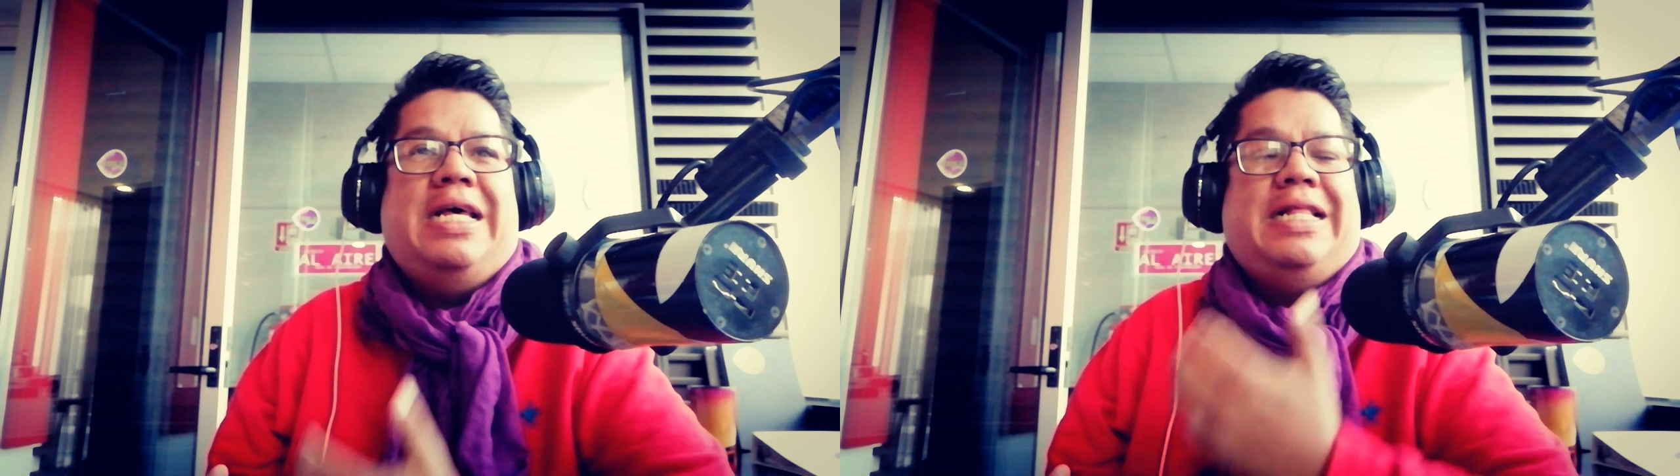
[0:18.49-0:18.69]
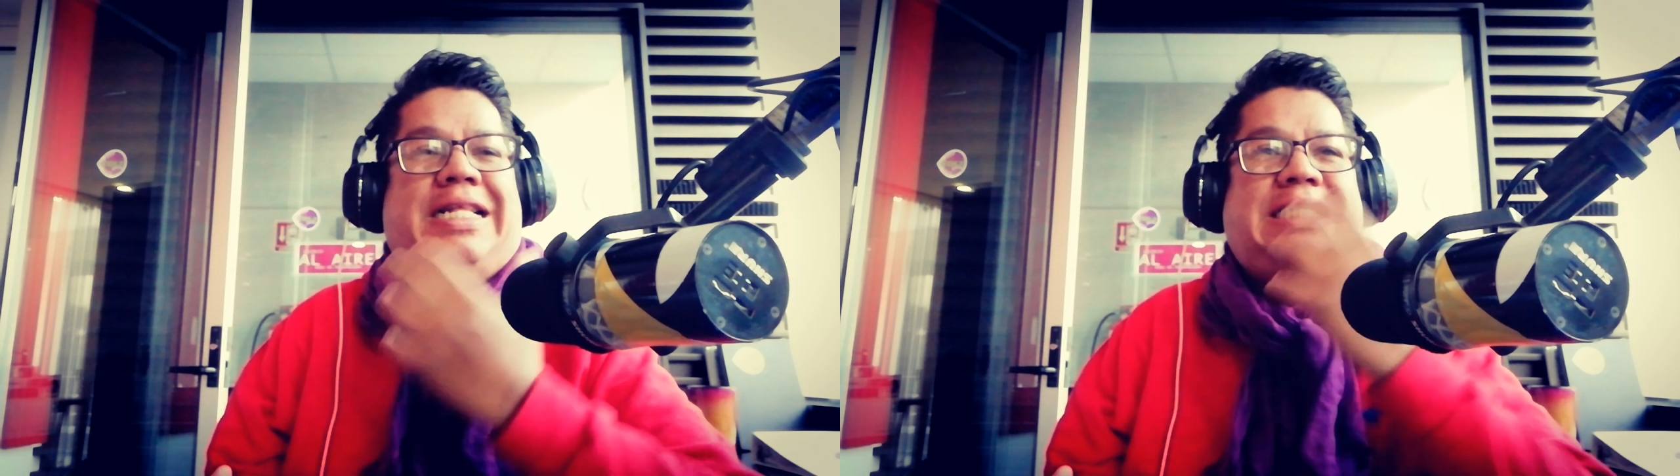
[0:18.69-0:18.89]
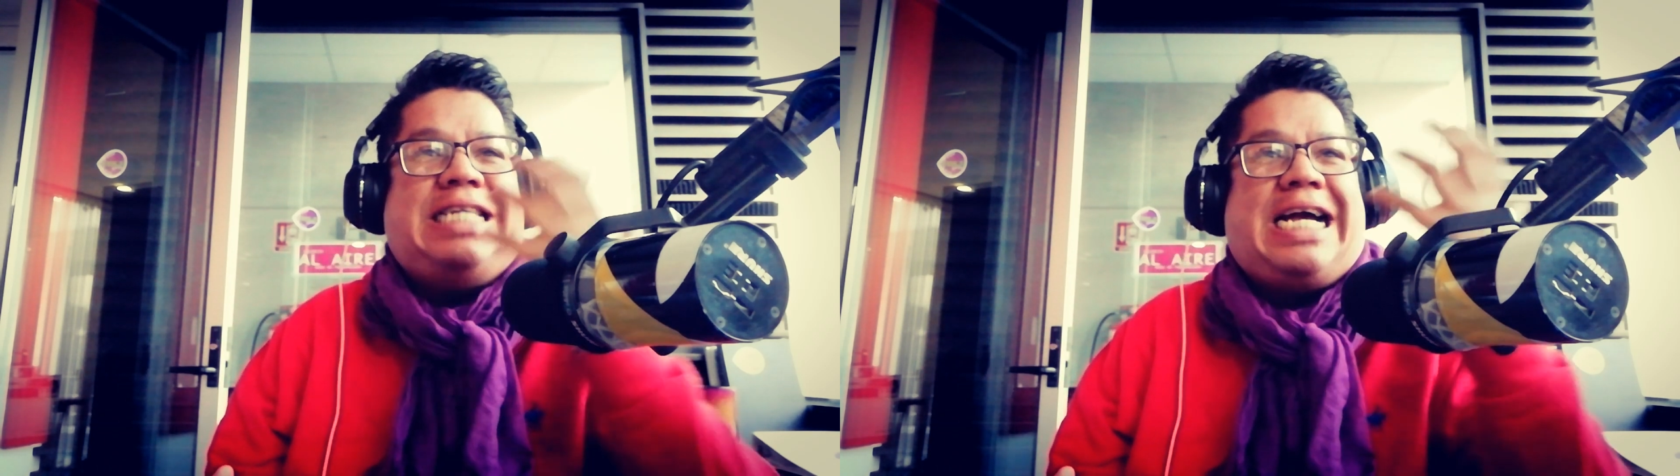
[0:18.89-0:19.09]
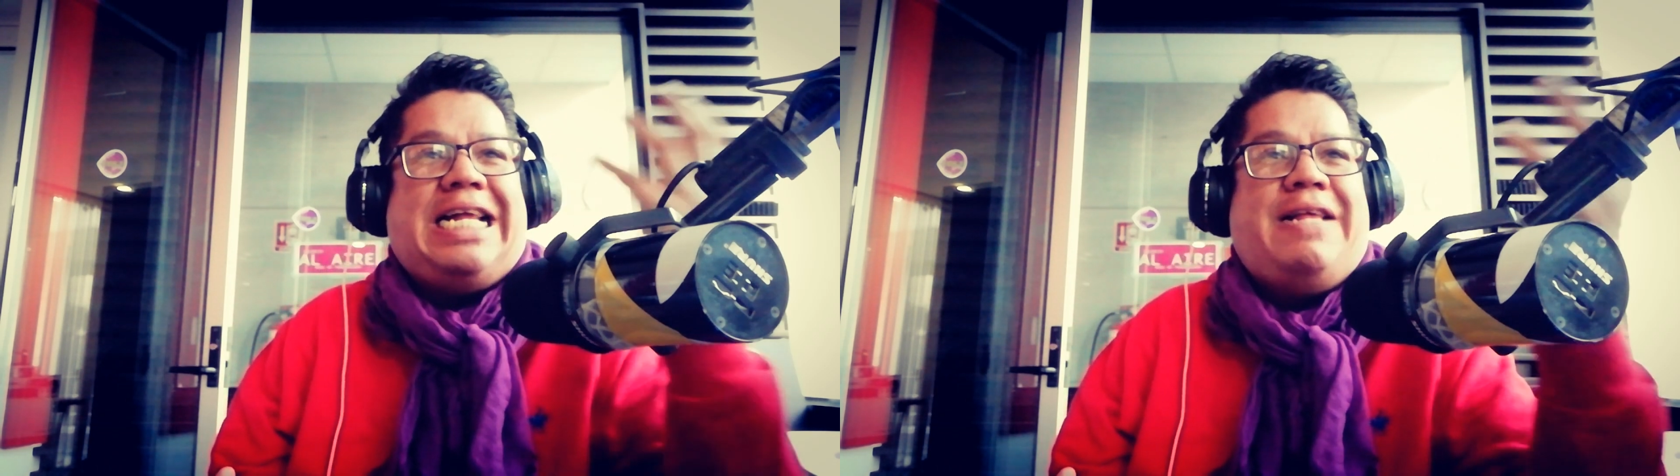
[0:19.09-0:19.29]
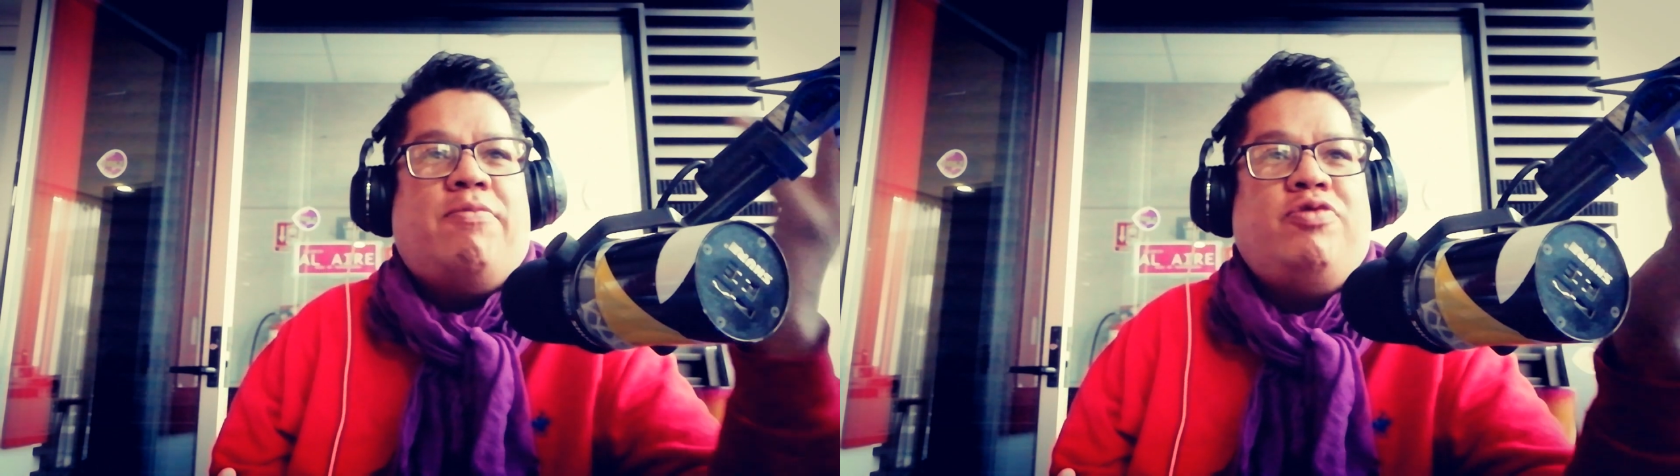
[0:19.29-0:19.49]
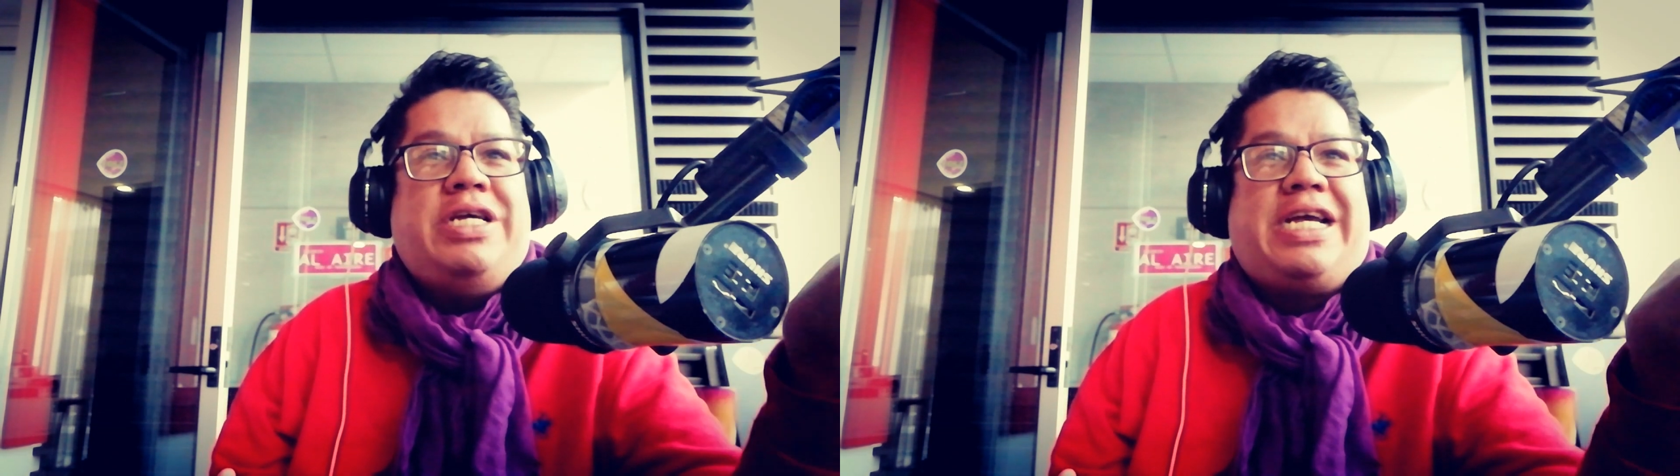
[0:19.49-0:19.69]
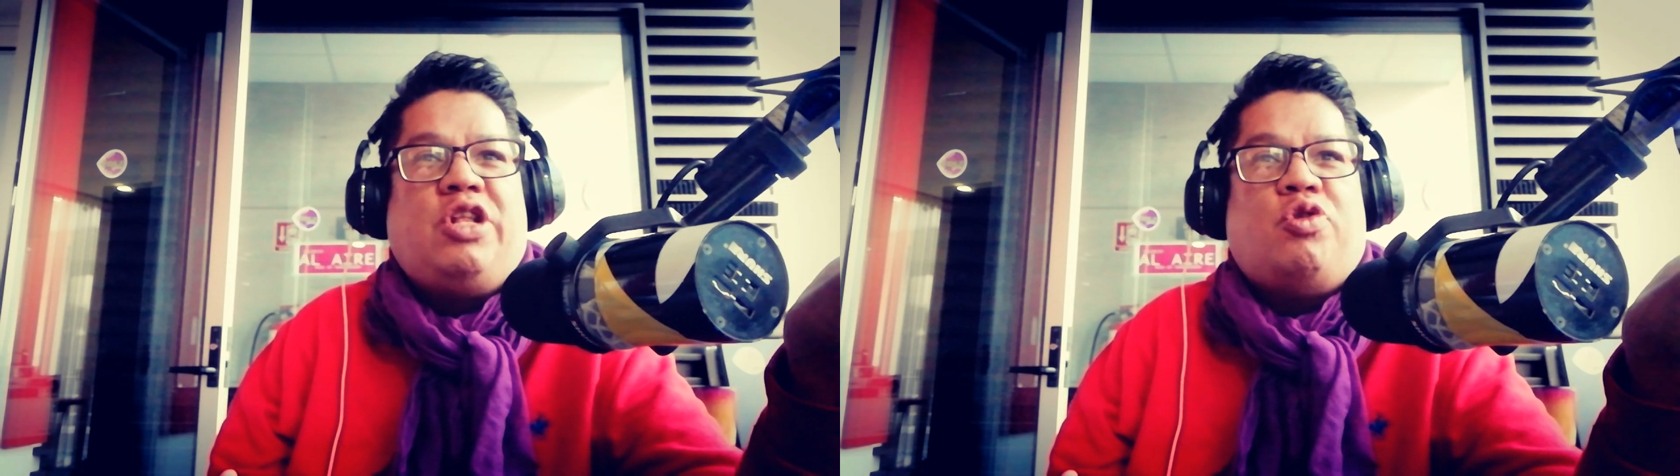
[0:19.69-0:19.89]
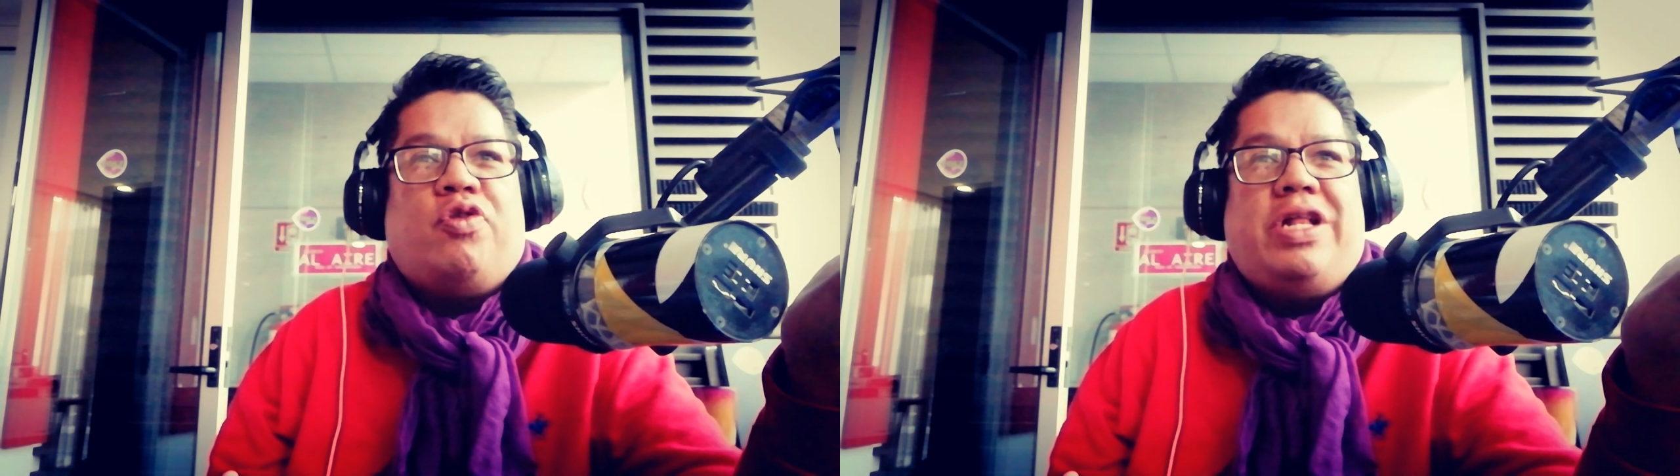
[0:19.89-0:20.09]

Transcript: de sacar el muñequito